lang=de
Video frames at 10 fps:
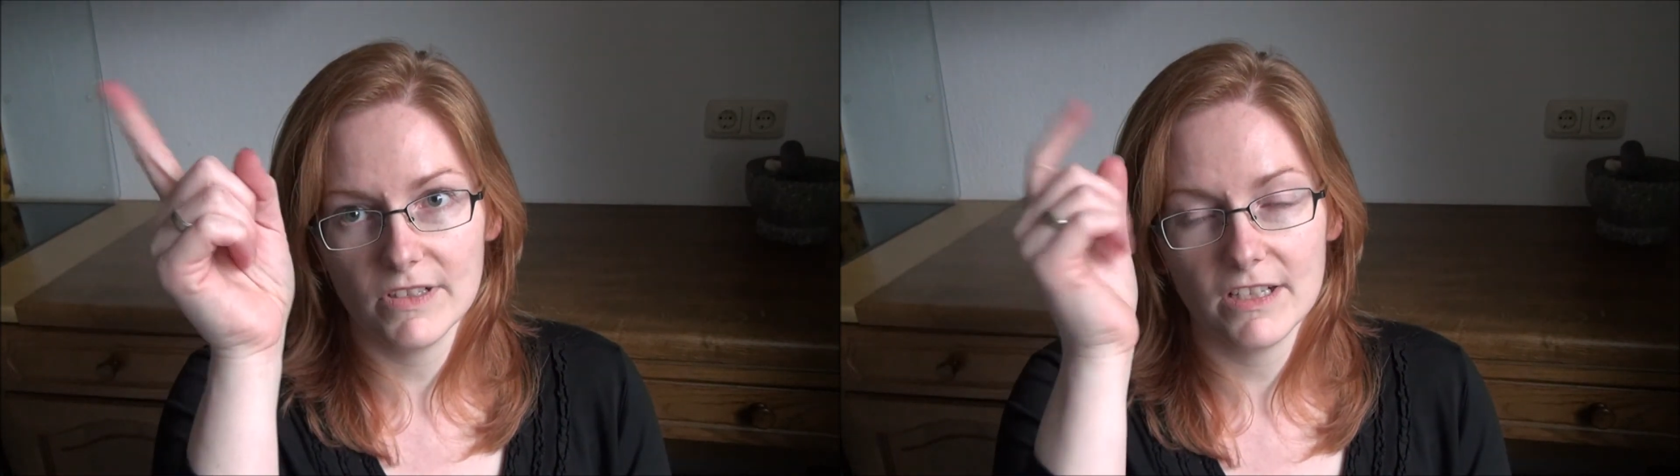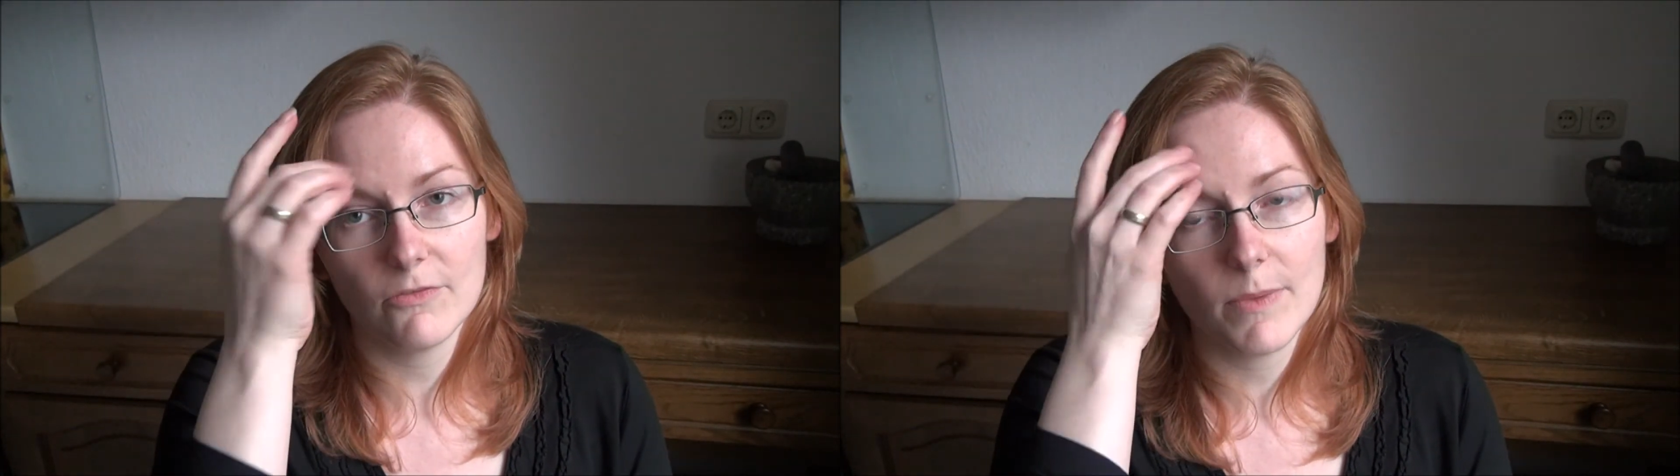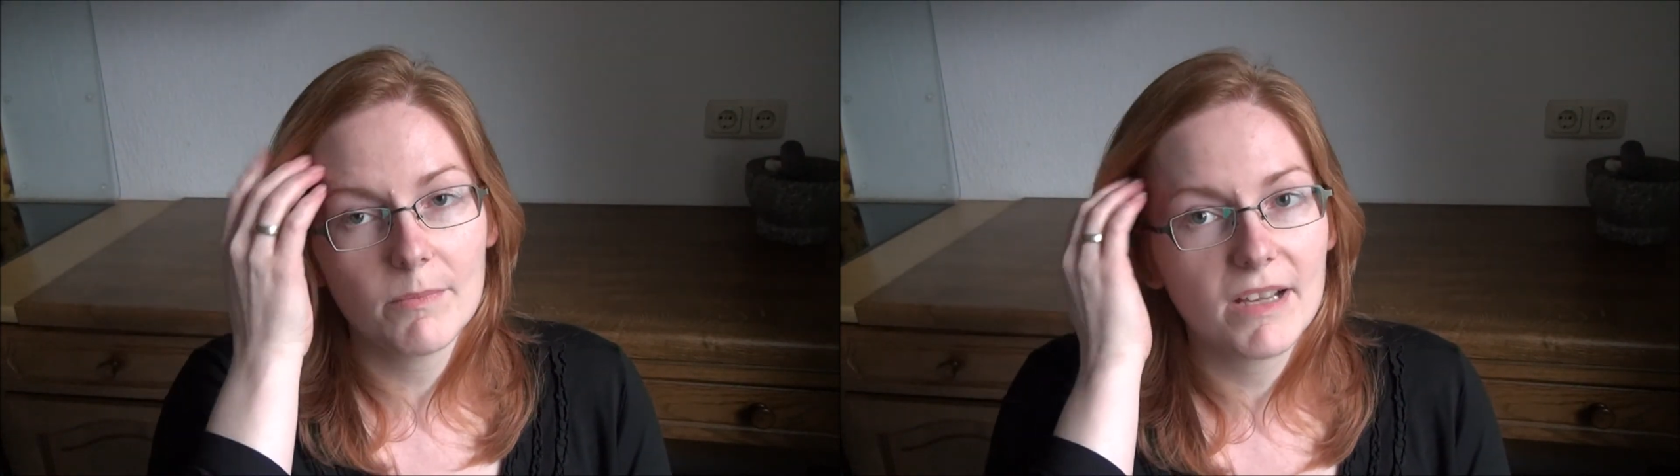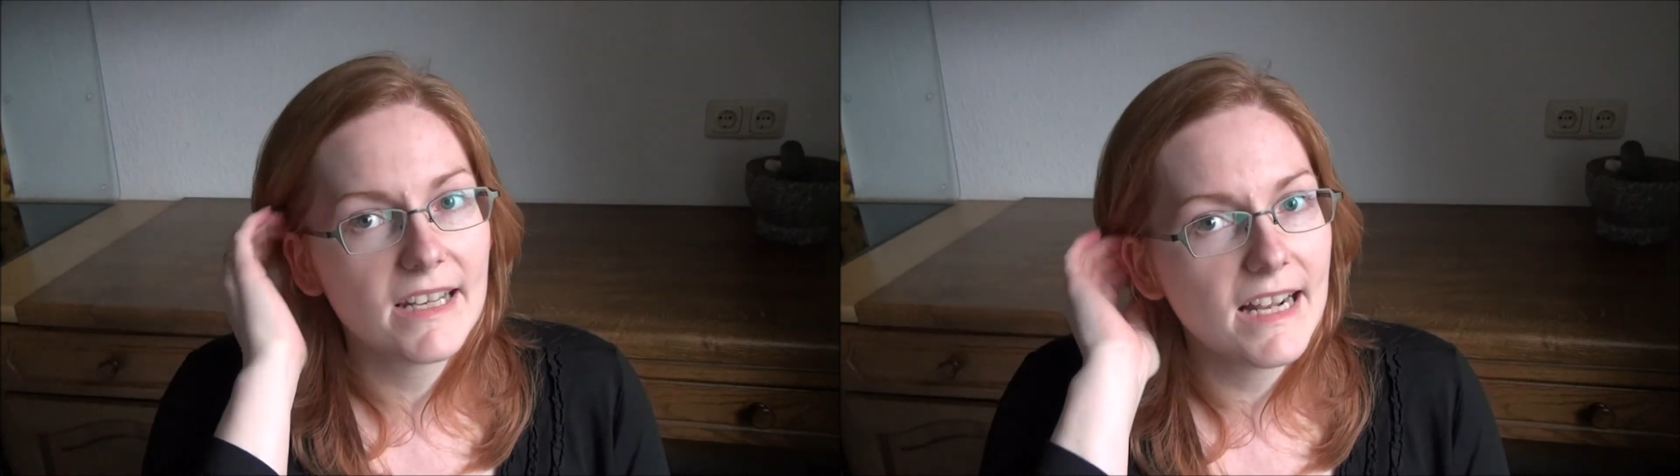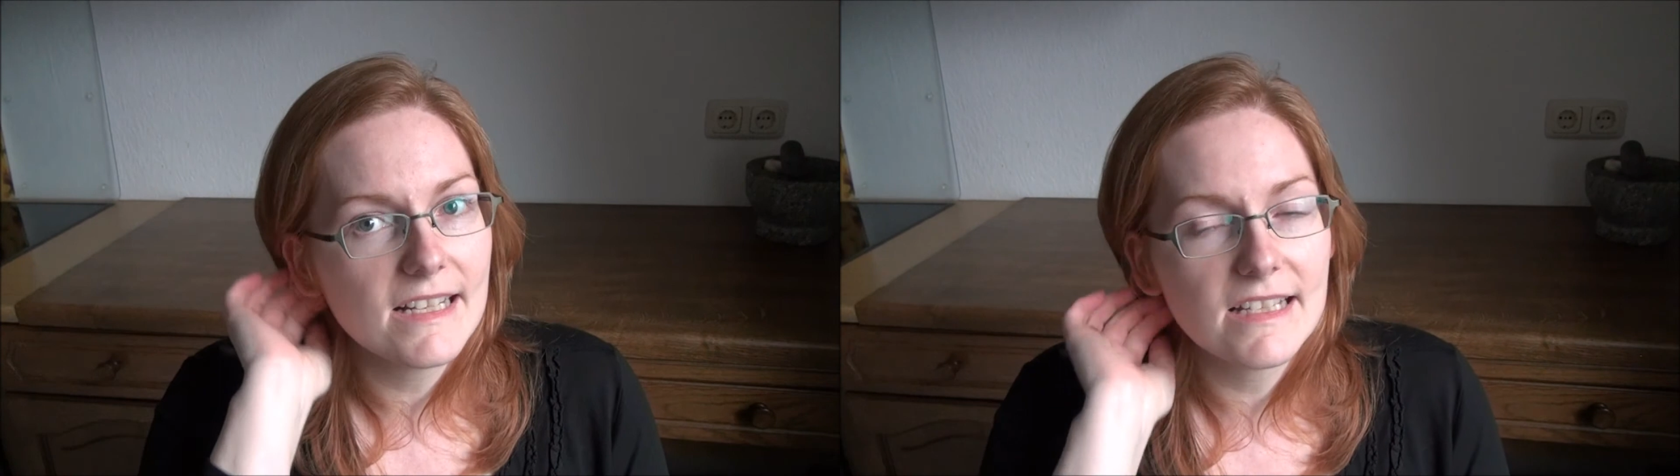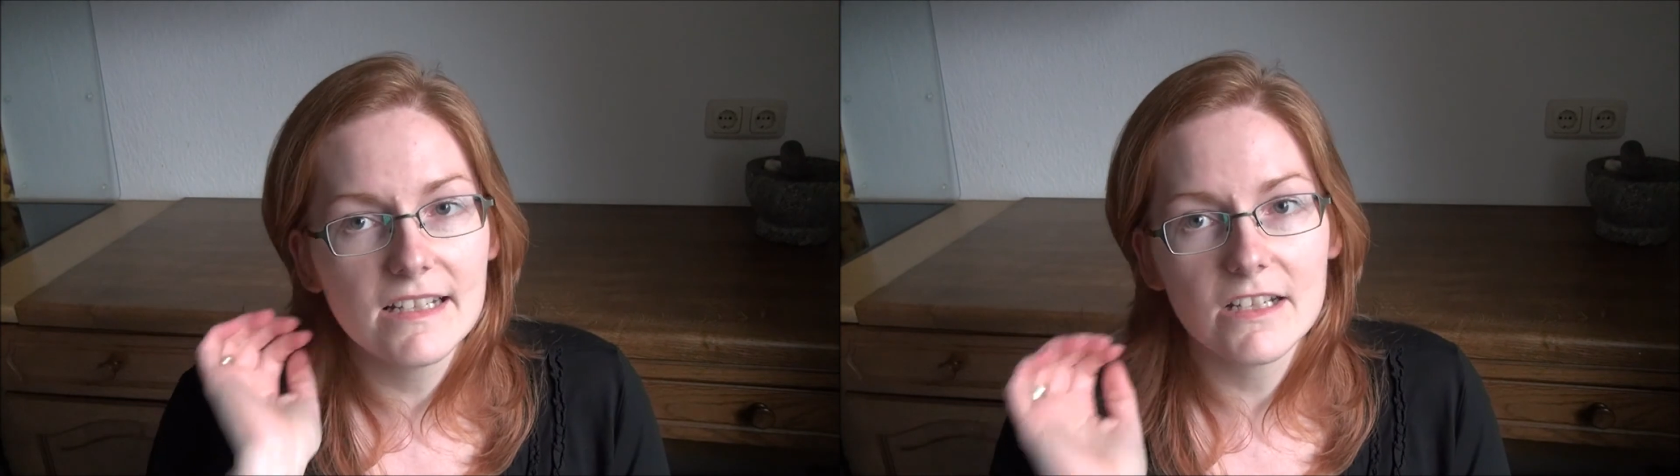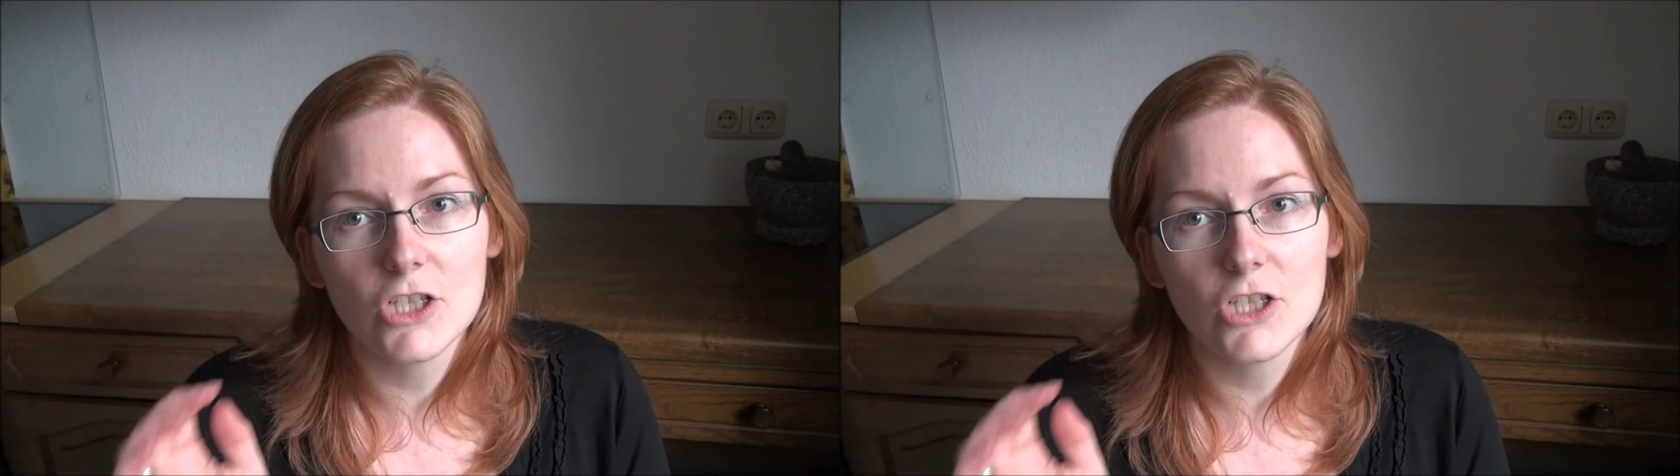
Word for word: wenn ihr auf meinem Kanal seid,